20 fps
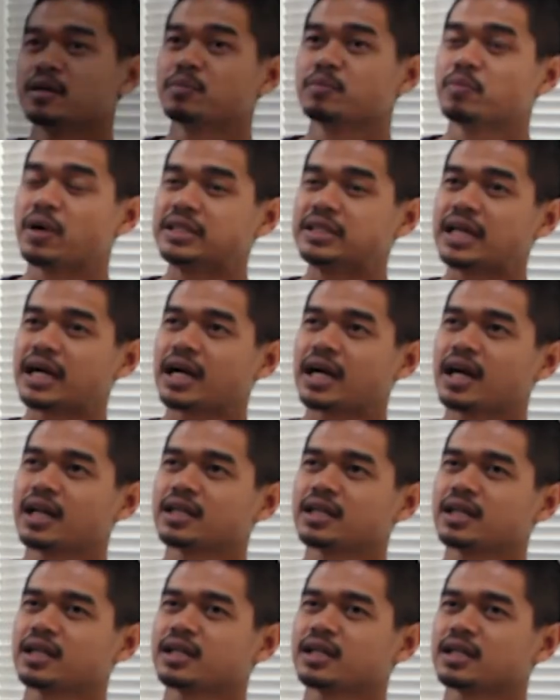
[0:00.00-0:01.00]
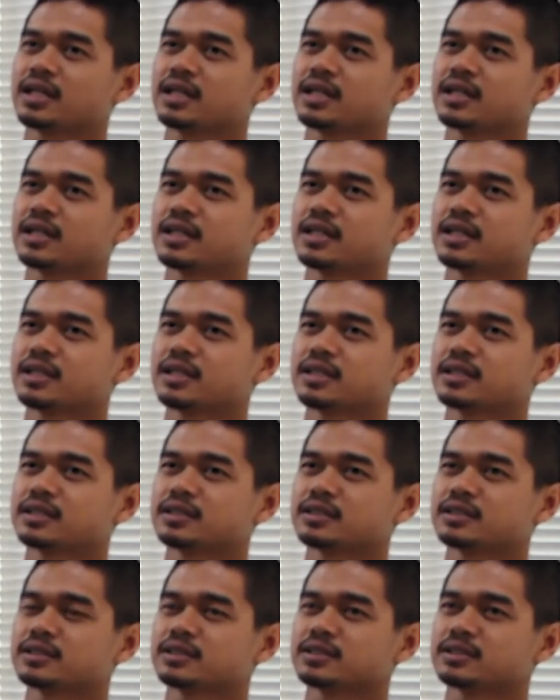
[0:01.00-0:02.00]
banyak hal ya uh,
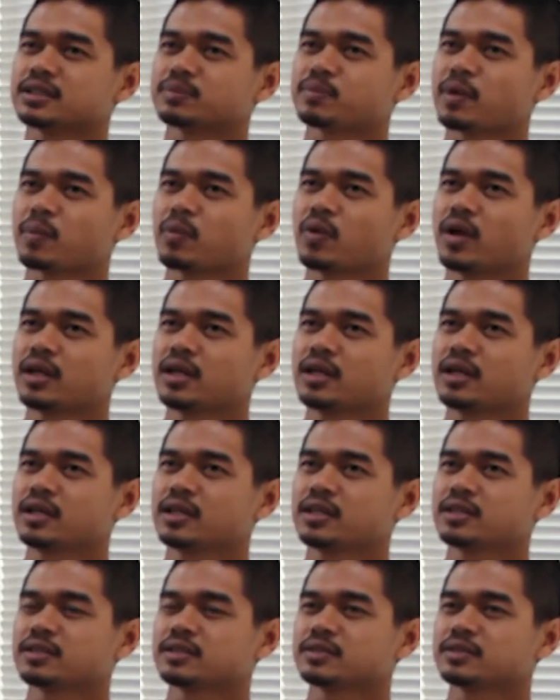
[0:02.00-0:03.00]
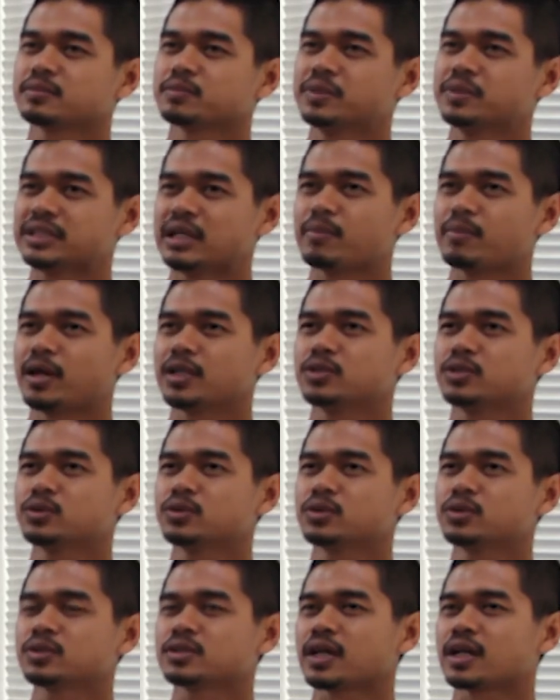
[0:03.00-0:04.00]
sepak bola ini bisa maju
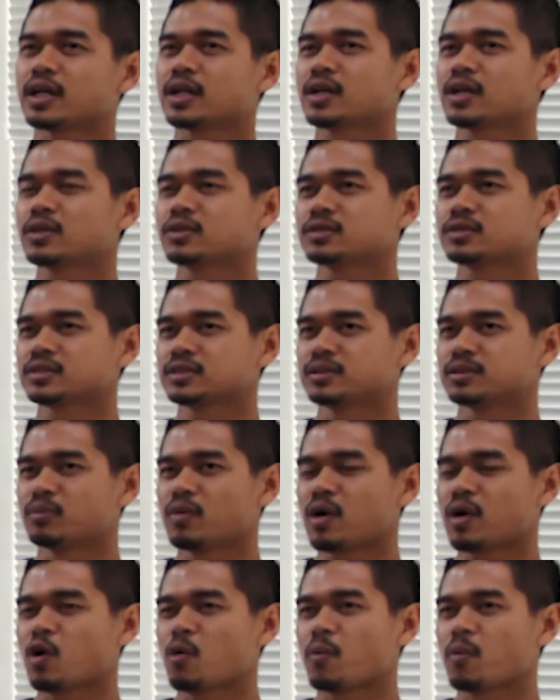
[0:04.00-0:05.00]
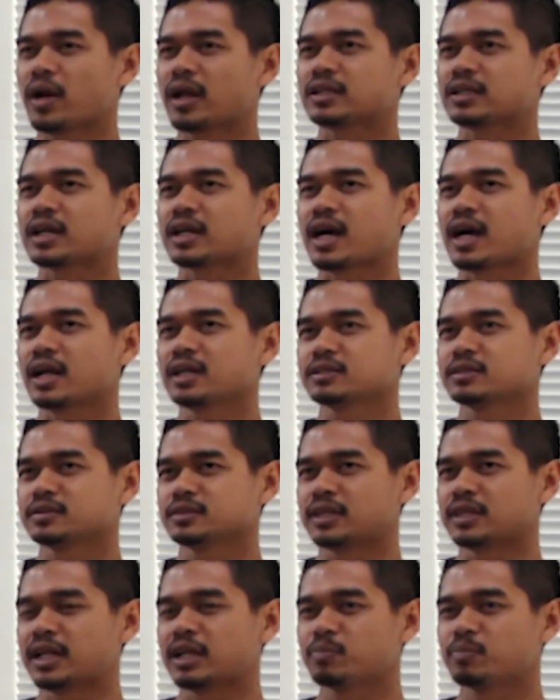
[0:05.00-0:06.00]
kalau semua komponen terkait
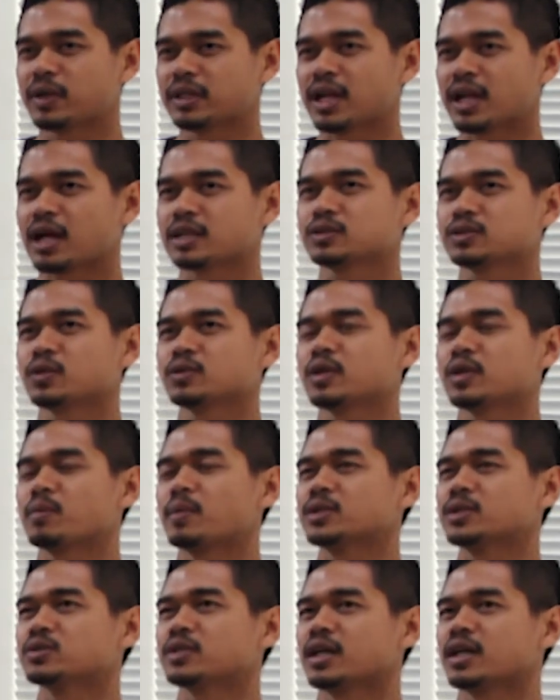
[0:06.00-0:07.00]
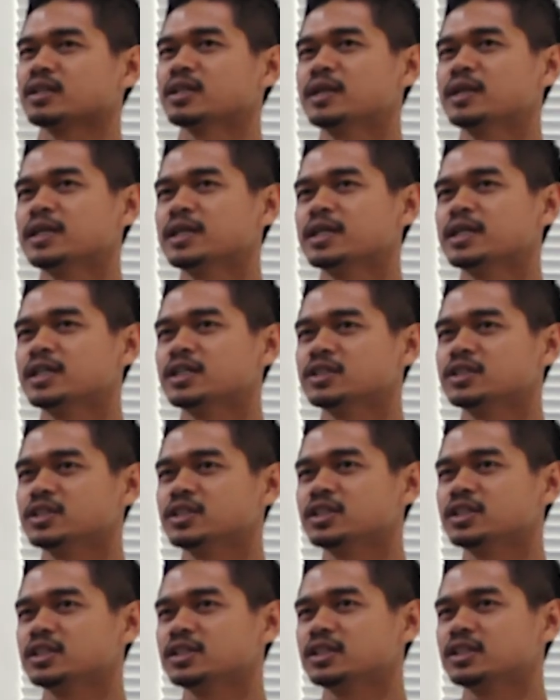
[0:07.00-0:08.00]
terlibat langsung dengan majukan.
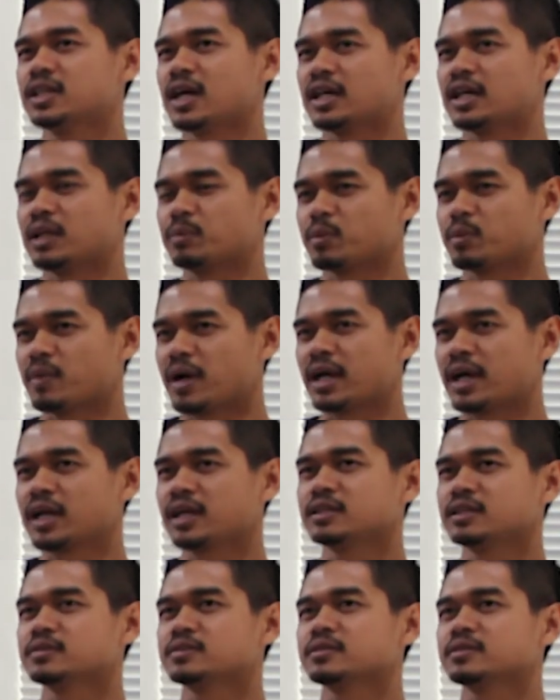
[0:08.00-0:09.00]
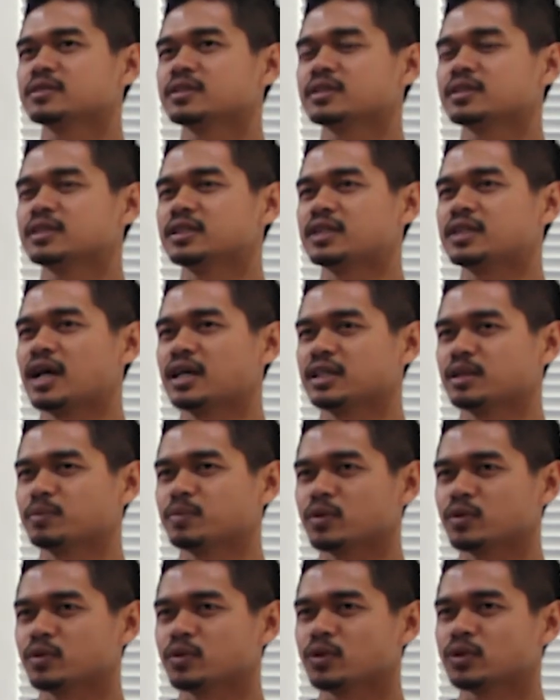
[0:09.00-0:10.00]
Jadi tidak hanya pemain, tidak hanya
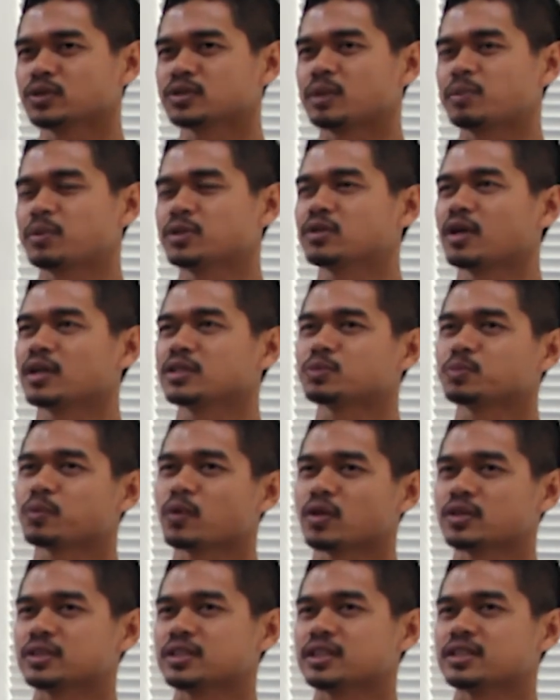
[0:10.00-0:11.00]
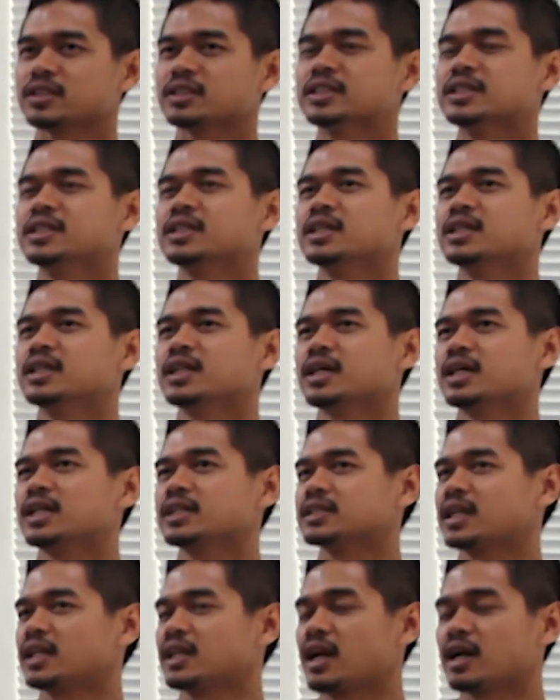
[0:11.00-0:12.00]
pengurus, tapi juga supporter.
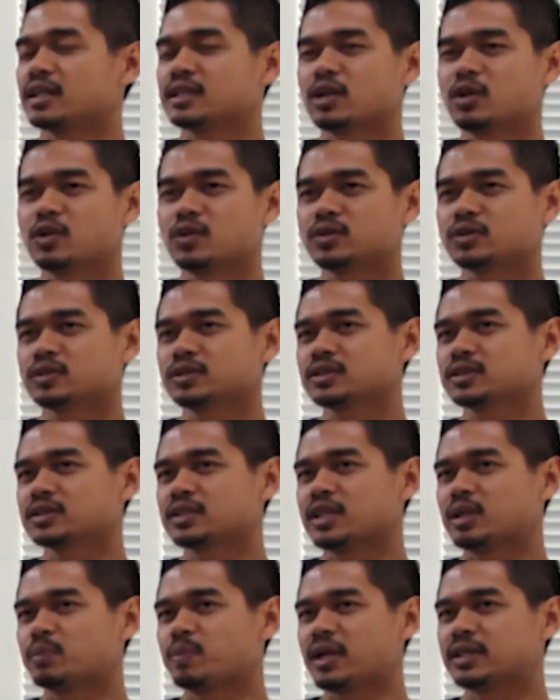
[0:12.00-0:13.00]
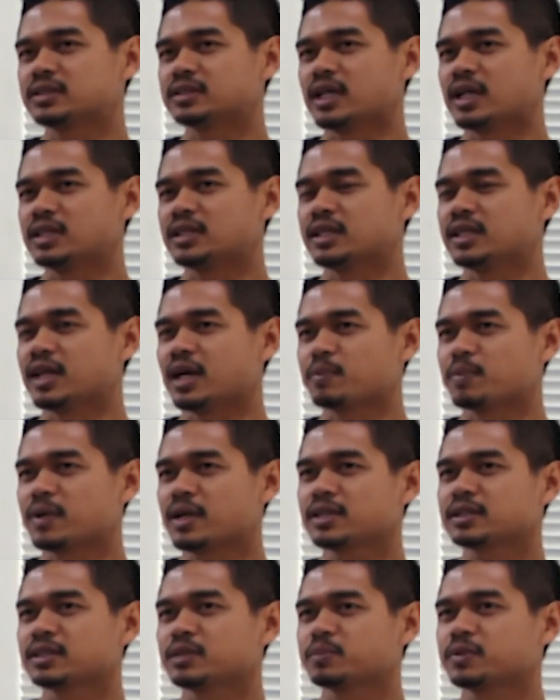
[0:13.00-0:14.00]
Saya tidak tahu ke depan saya jadi
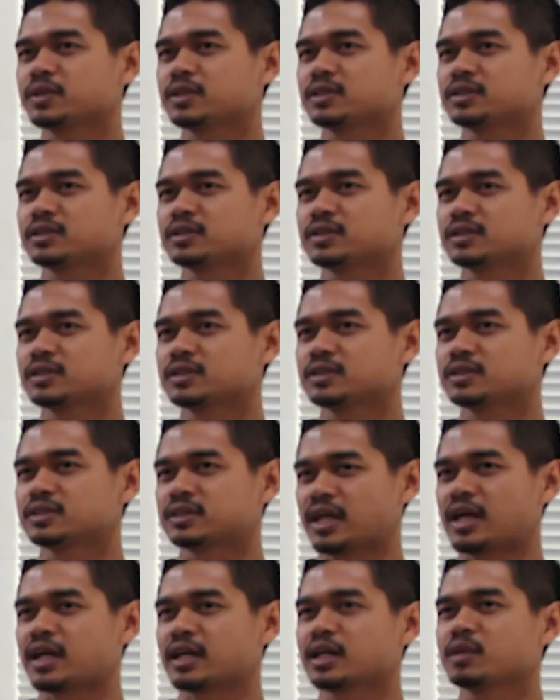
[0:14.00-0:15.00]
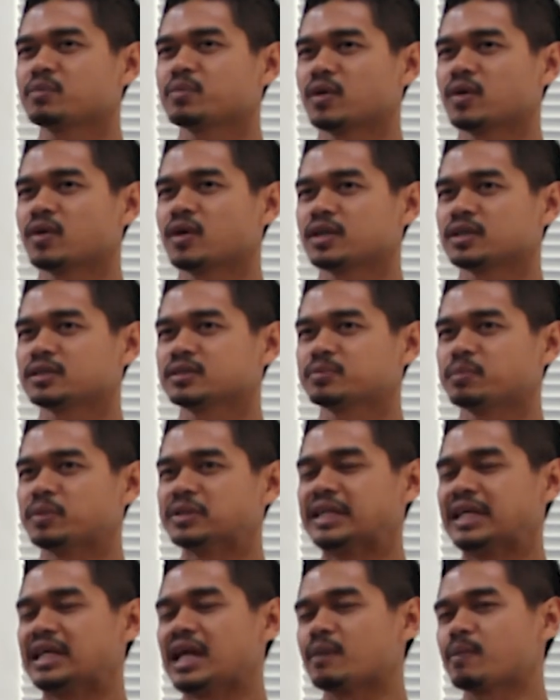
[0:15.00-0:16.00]
apa, tapi saya yakin bahwa
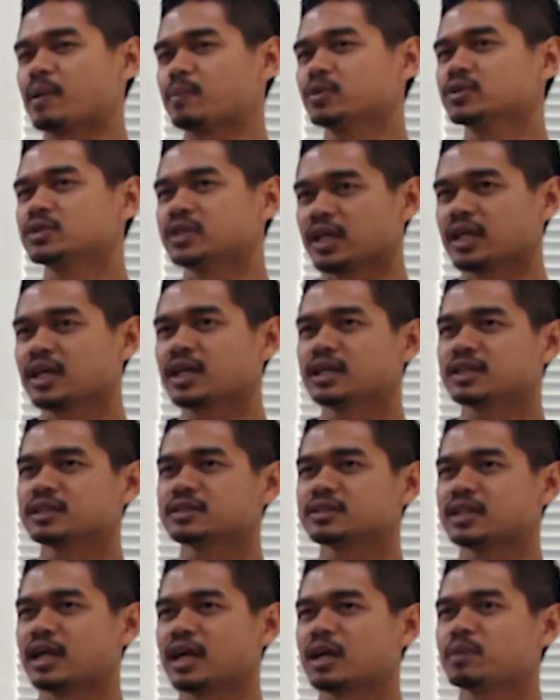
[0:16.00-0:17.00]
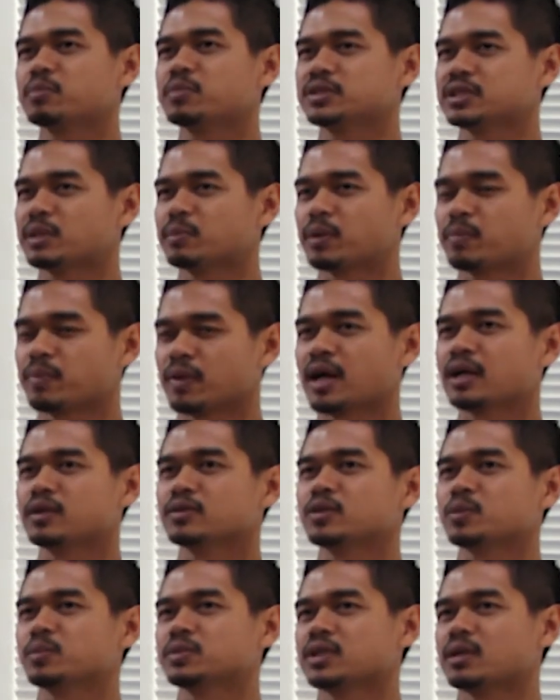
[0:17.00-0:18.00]
menjadi apapun saya, saya bisa berperan
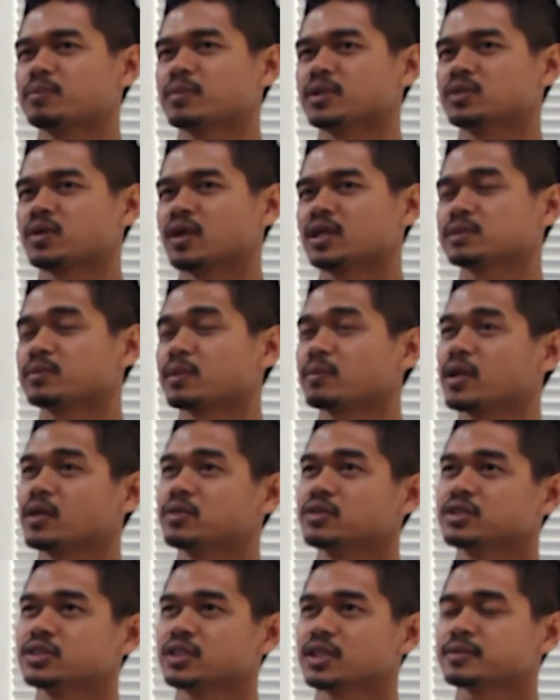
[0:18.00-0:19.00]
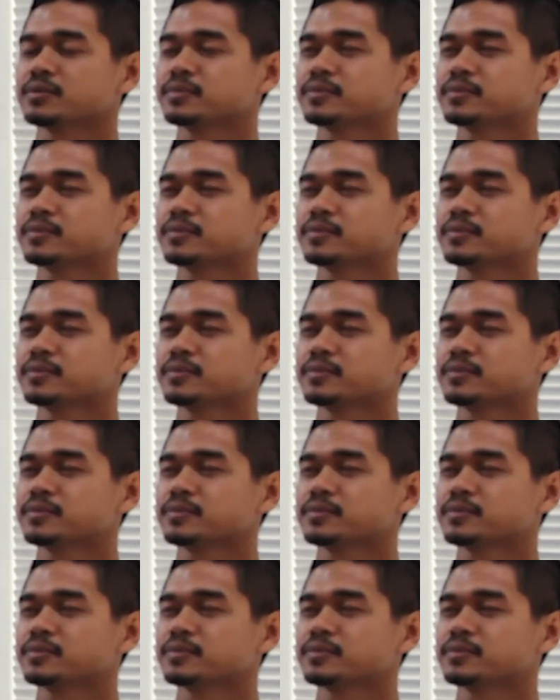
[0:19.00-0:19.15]
untuk bisa memajukan sepak bola Indonesia.